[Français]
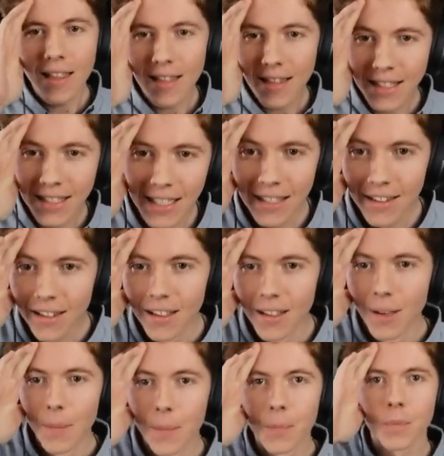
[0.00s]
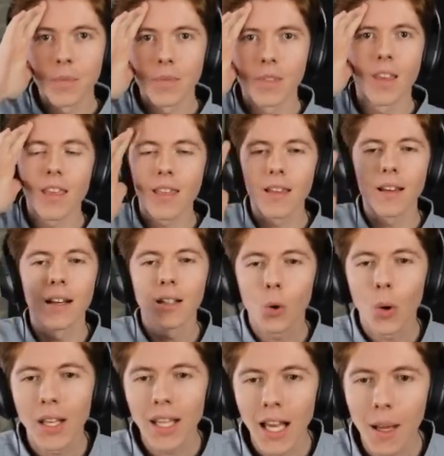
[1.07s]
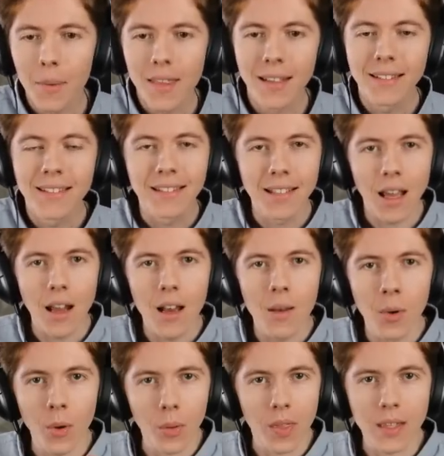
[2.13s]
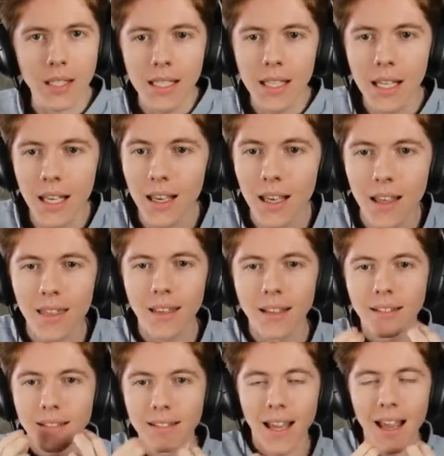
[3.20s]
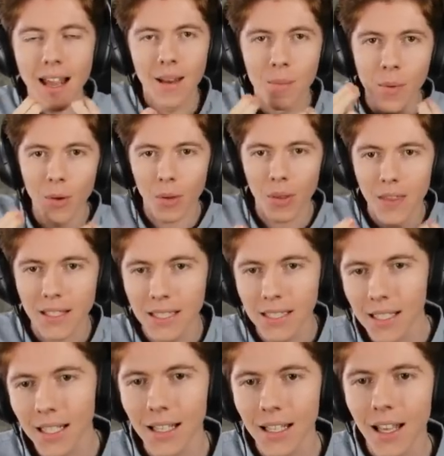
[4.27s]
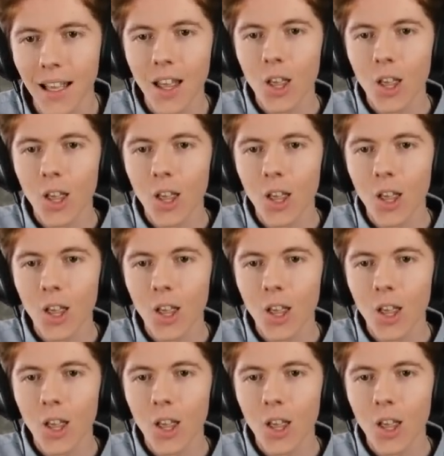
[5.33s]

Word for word: skins c'est incroyable, c'est tellement stylé, c'est tellement stylé.